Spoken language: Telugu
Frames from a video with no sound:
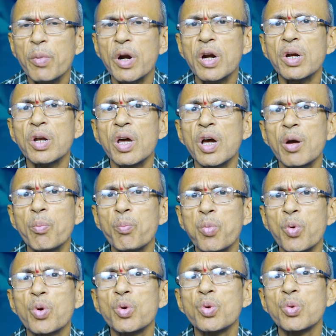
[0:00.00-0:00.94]
మంట
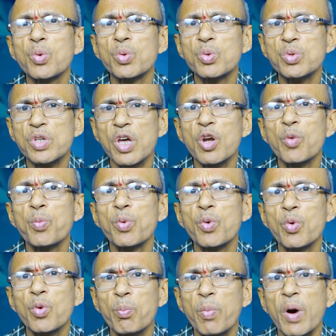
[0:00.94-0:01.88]
పోటు సలుపు
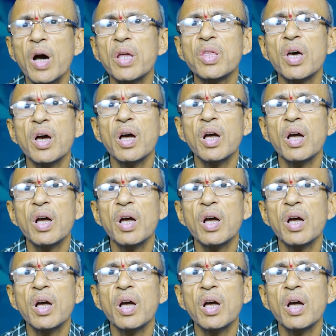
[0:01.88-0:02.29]
బాధ